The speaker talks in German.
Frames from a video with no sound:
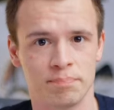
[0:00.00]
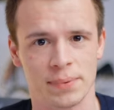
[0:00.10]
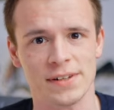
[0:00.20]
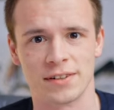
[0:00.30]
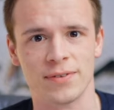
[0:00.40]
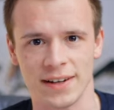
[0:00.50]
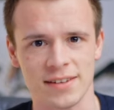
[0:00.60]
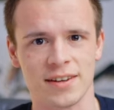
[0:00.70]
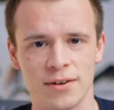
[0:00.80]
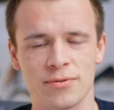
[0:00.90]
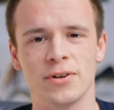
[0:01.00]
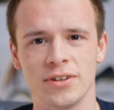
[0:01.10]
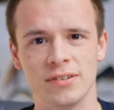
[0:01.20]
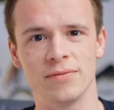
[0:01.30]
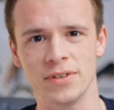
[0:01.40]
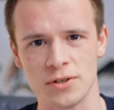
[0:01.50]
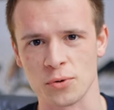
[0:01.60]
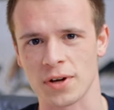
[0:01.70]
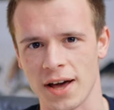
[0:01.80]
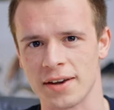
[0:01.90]
Bildqualität von diesem
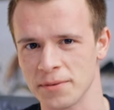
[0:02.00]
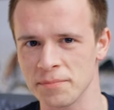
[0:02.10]
Video gerade